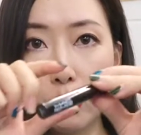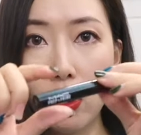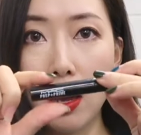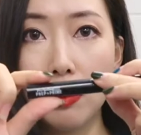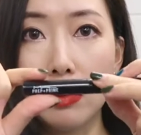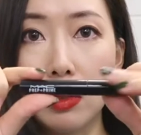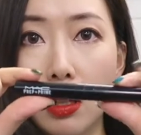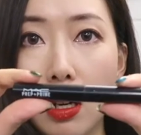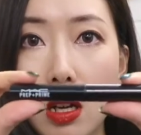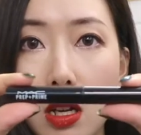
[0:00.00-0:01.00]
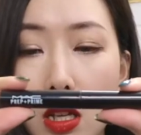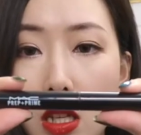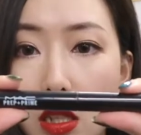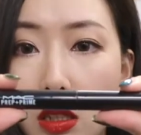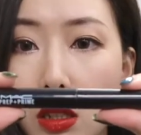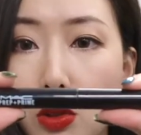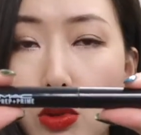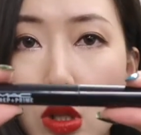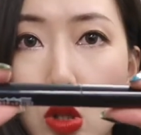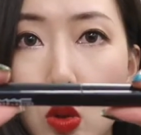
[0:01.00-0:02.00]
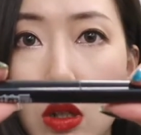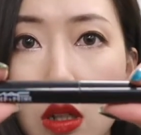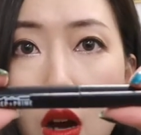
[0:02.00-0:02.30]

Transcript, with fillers: Prime 的一个润唇